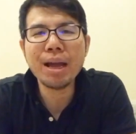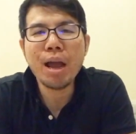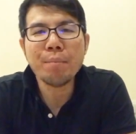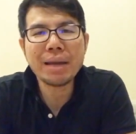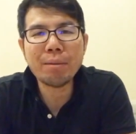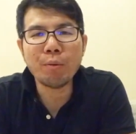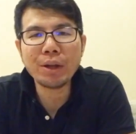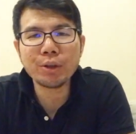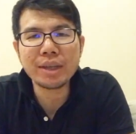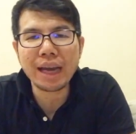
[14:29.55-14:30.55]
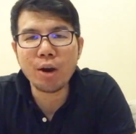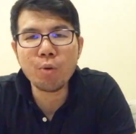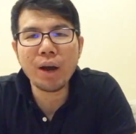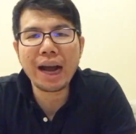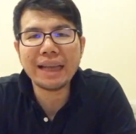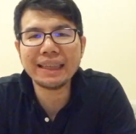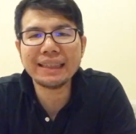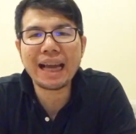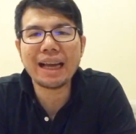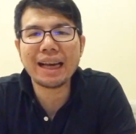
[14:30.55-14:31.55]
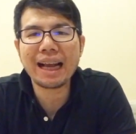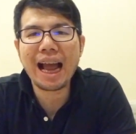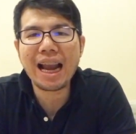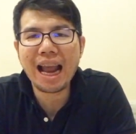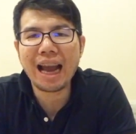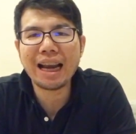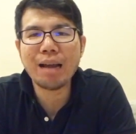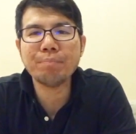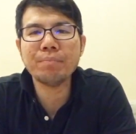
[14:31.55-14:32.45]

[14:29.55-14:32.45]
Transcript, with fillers: พี่น้าบอกว่าส่วนใหญ่เขากลัวการเจรจากับธนาคารนะครับ